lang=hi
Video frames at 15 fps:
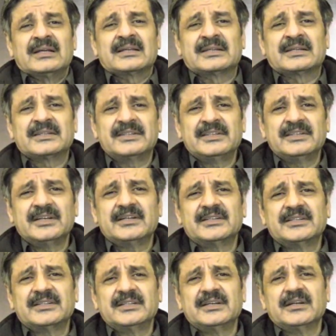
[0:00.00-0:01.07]
किसी न
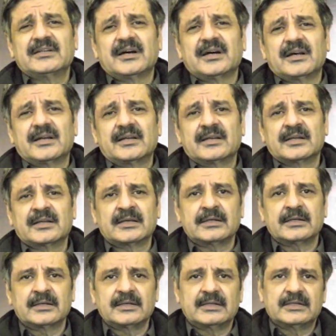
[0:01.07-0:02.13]
किसी अदारे के
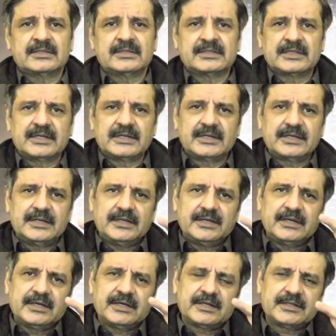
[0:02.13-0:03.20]
ज़ेर
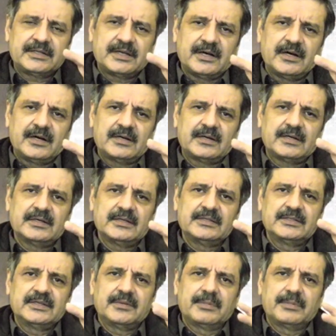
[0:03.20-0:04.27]
इख्तियार
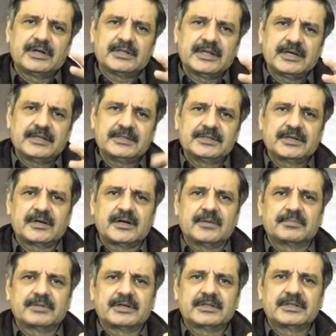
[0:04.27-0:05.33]
या मातहत ये
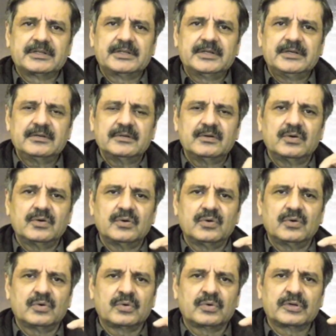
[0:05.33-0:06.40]
काम करती हैं
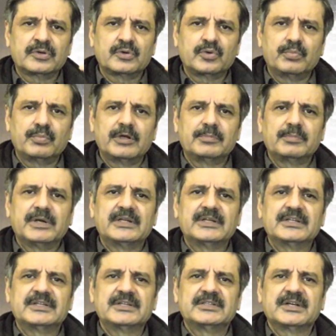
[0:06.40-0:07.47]
और इनको मन
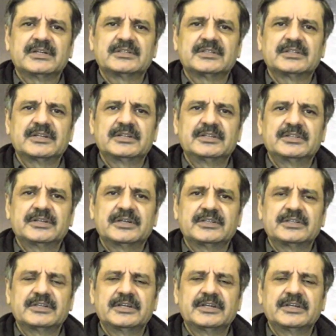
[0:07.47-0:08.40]
मानी की इजाज़त नहीं दी जाती